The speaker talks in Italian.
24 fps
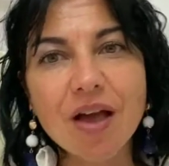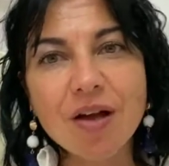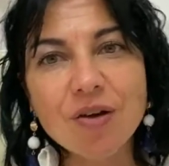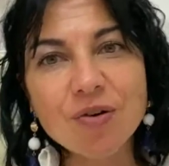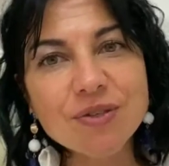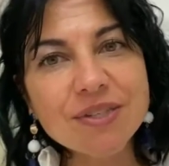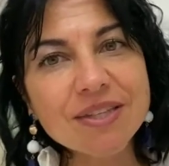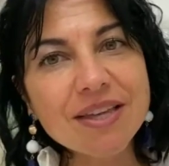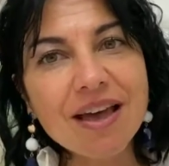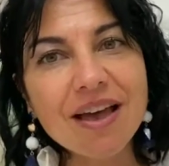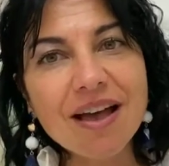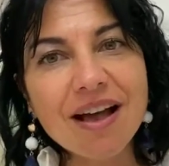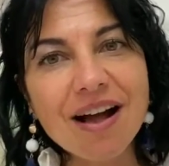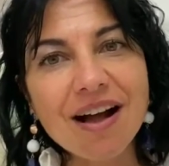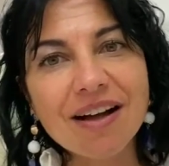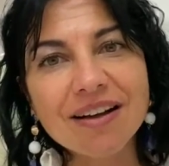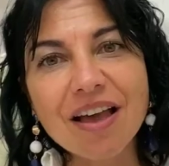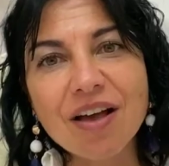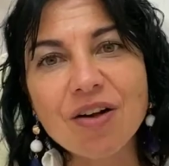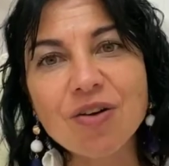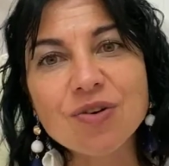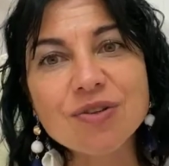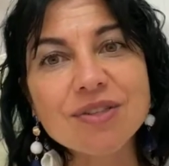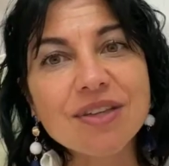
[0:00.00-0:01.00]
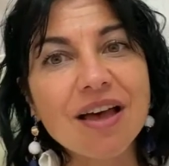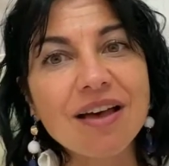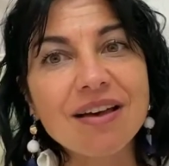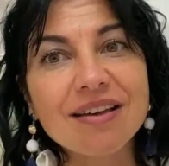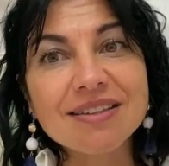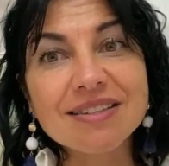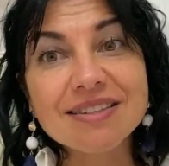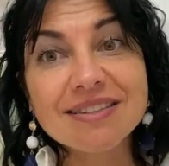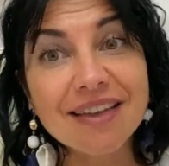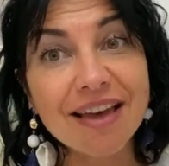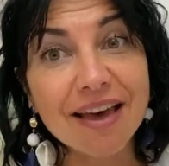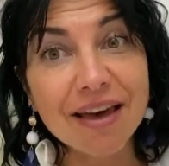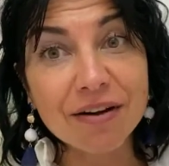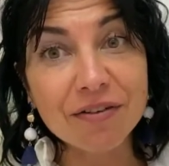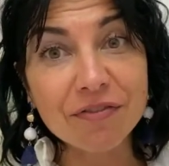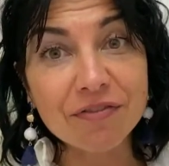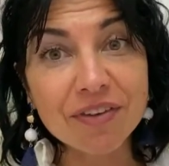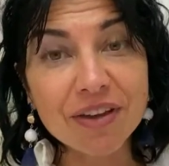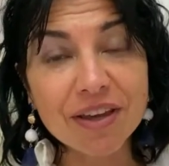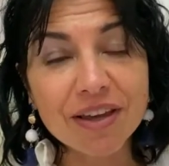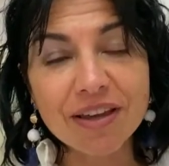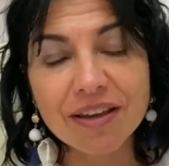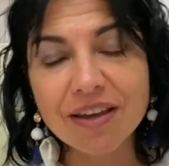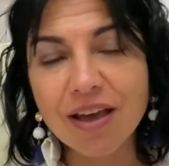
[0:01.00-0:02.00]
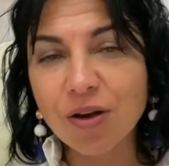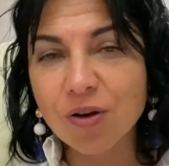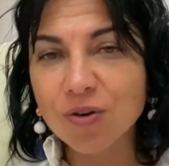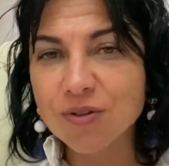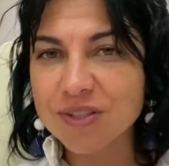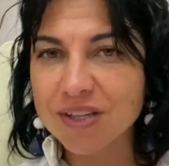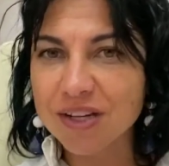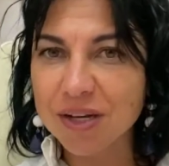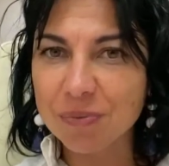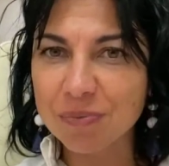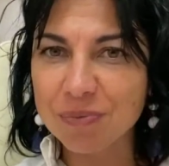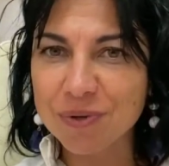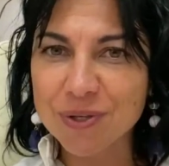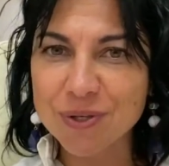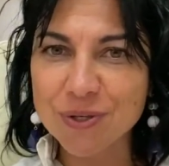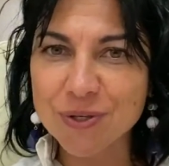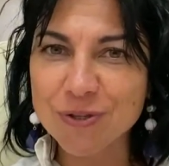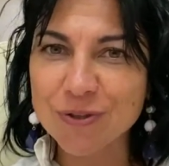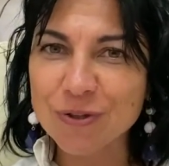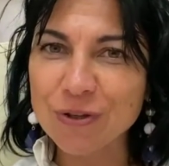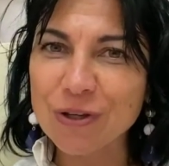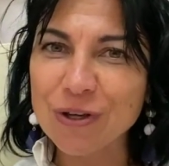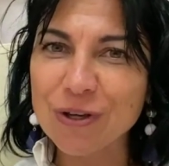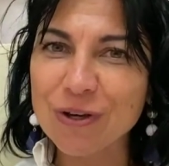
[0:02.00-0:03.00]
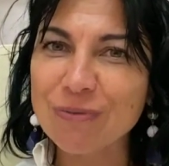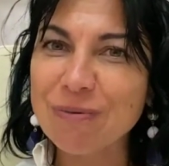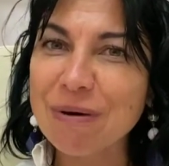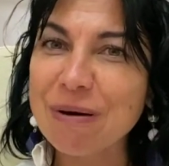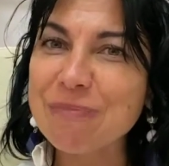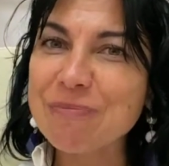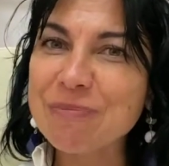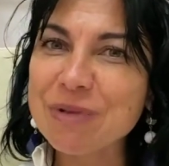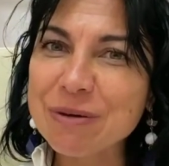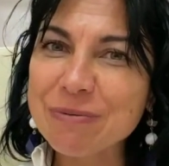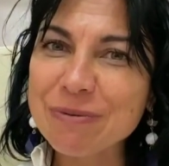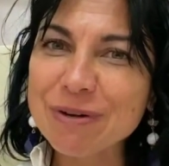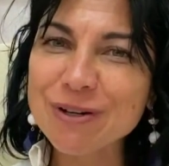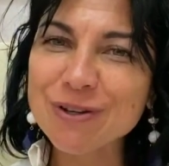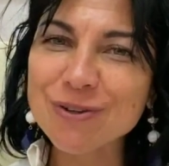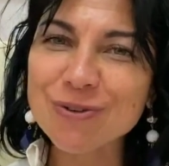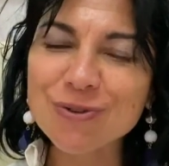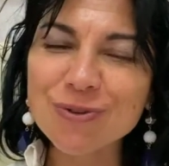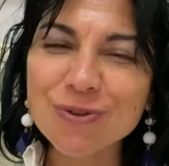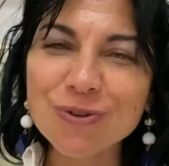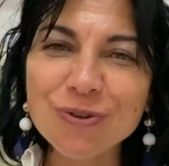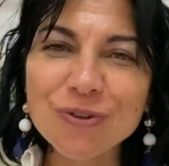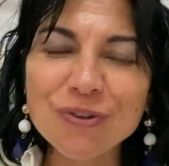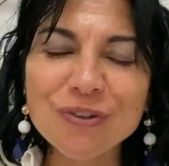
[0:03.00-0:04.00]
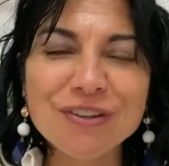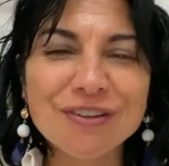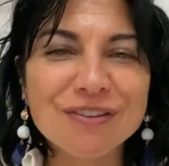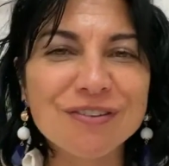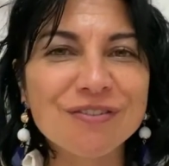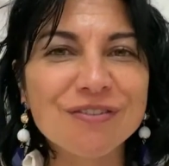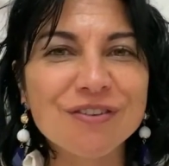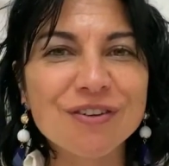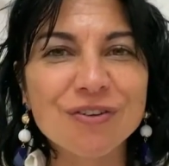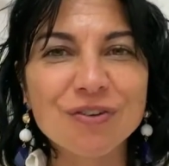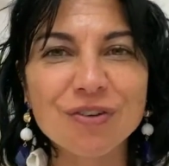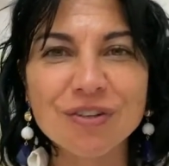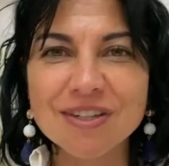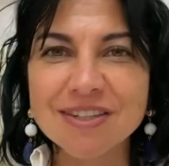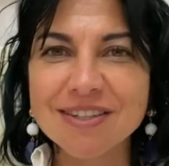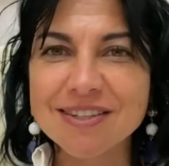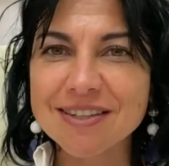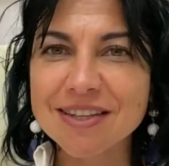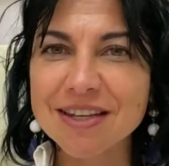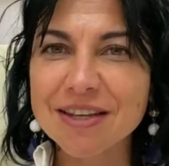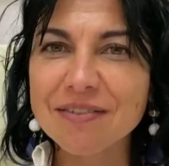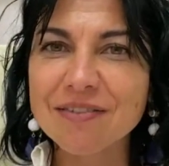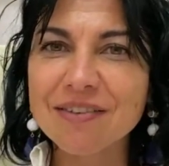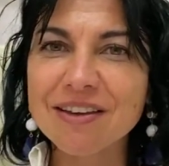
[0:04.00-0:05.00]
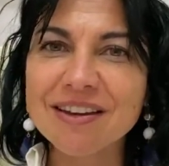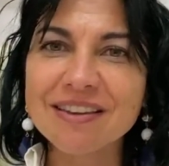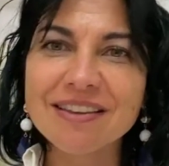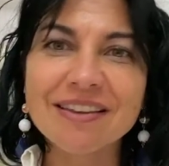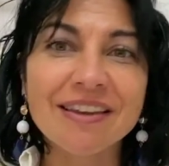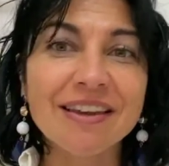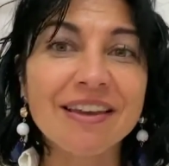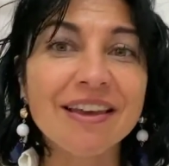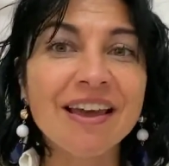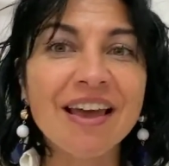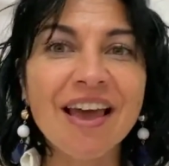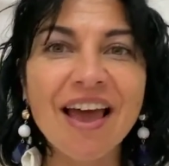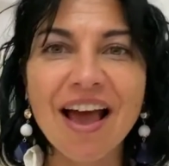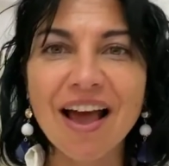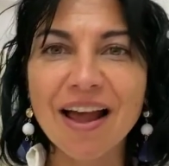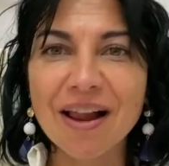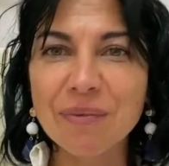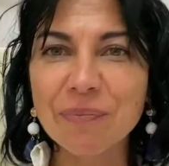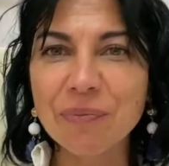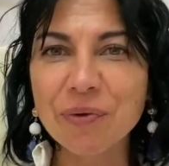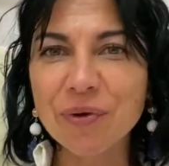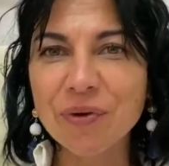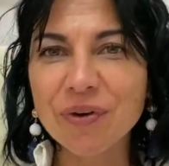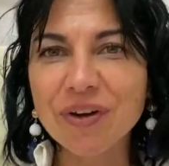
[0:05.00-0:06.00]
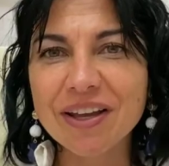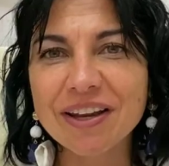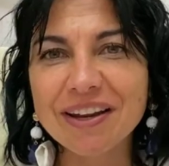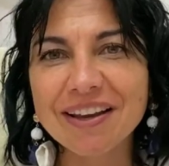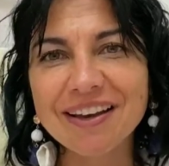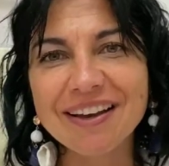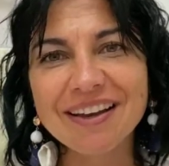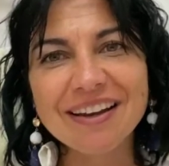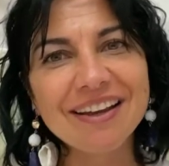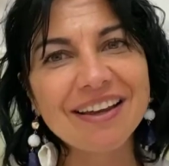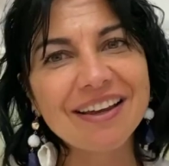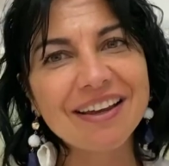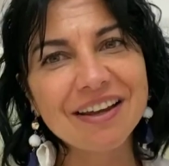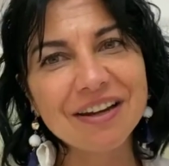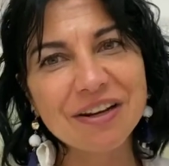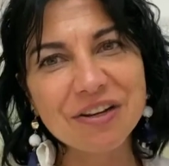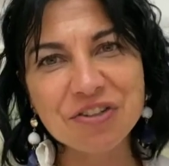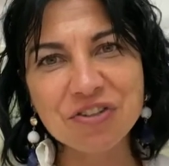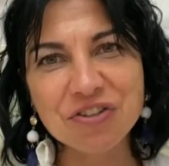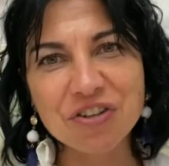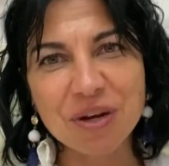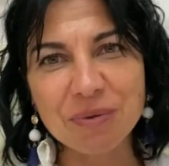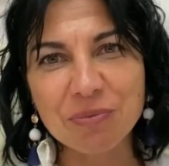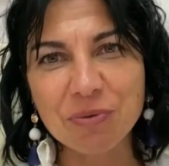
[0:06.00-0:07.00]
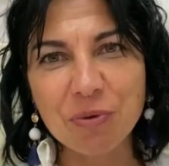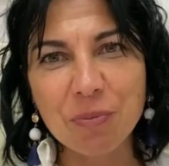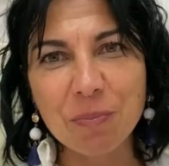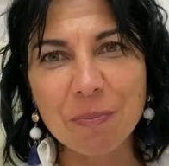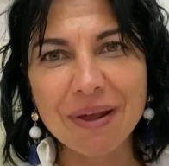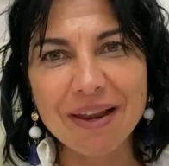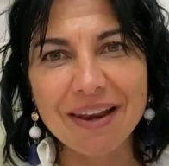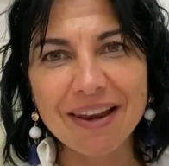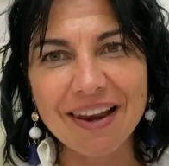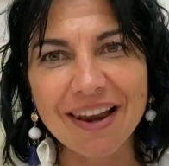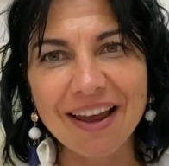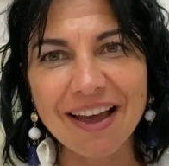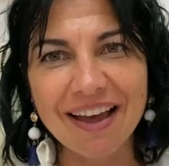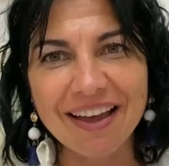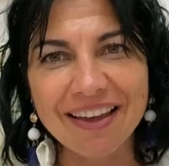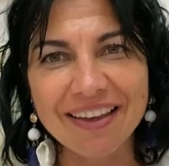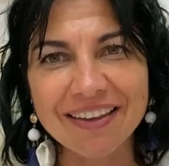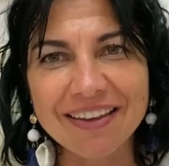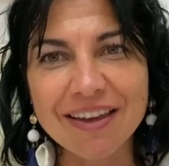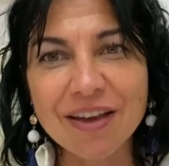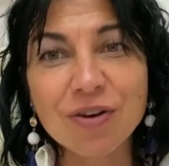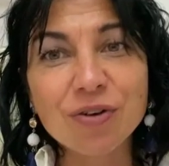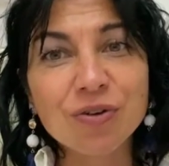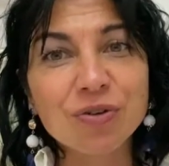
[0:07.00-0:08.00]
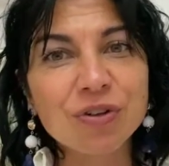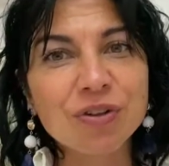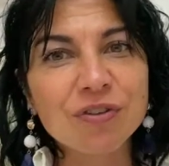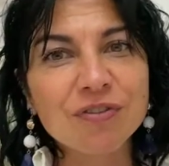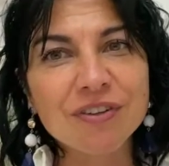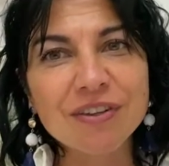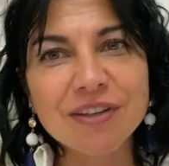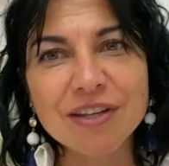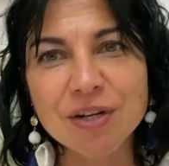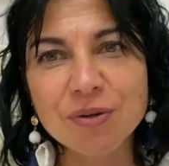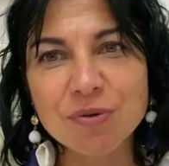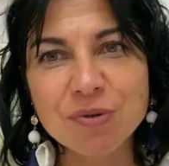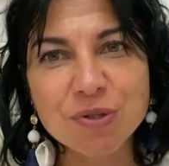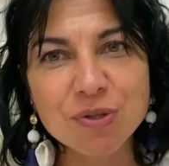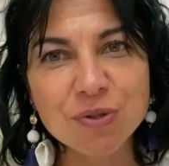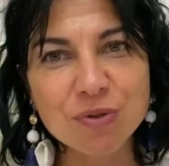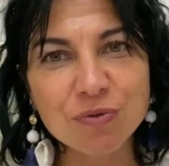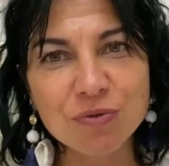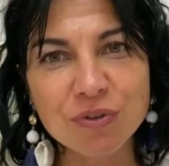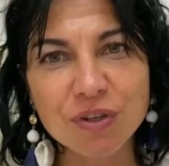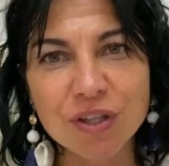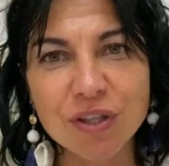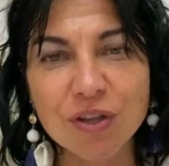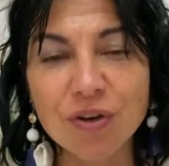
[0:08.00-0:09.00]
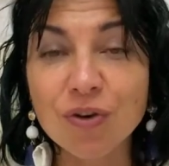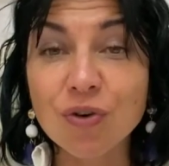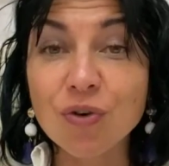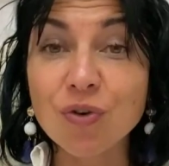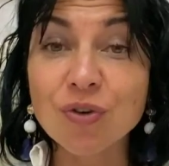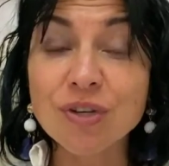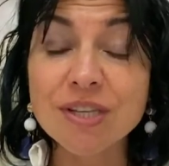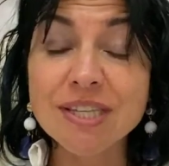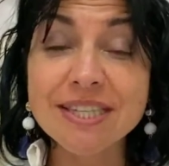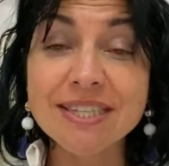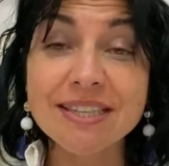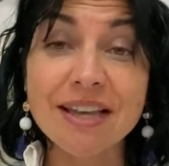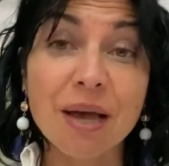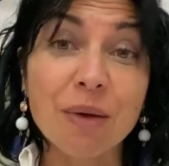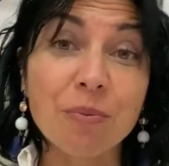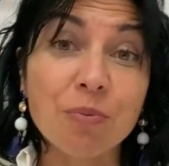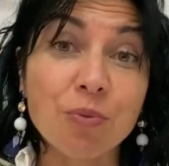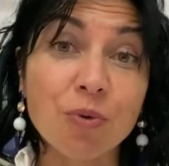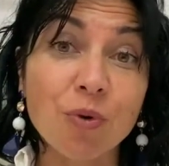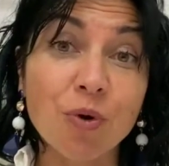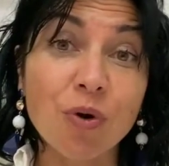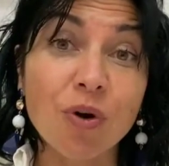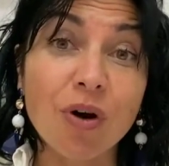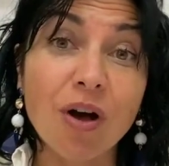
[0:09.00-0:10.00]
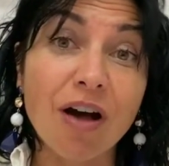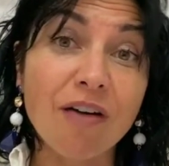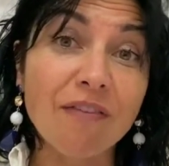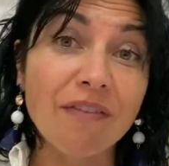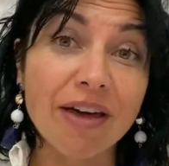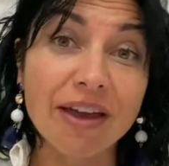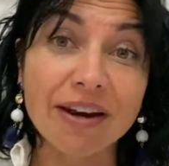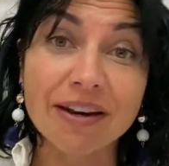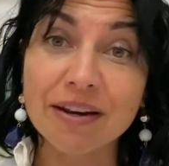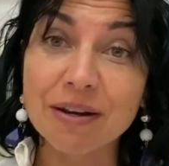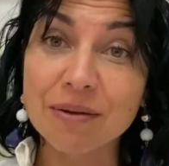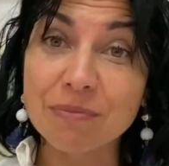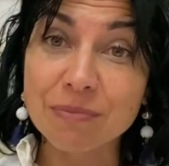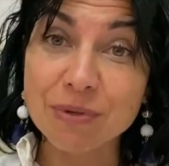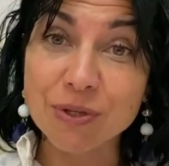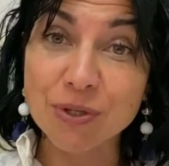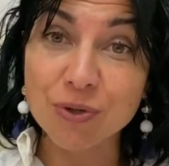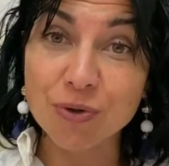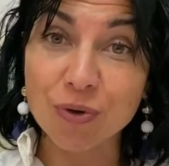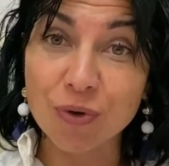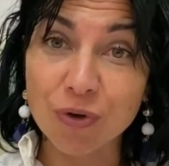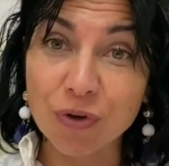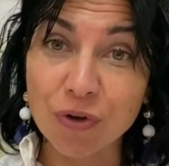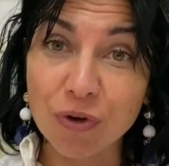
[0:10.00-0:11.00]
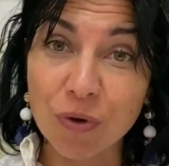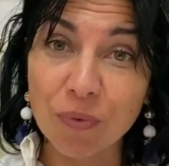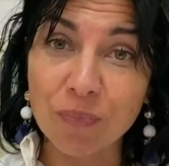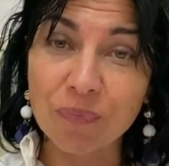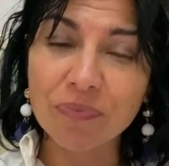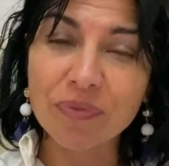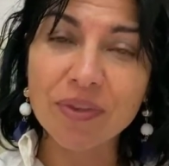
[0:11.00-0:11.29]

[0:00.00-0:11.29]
che cos'è, a che cosa serve e che cosa ne penso io, ma prima di tutto ti invito ad iscriverti al mio canale e lasciarmi un bel like e condividere questo video con chi sai può averne bisogno.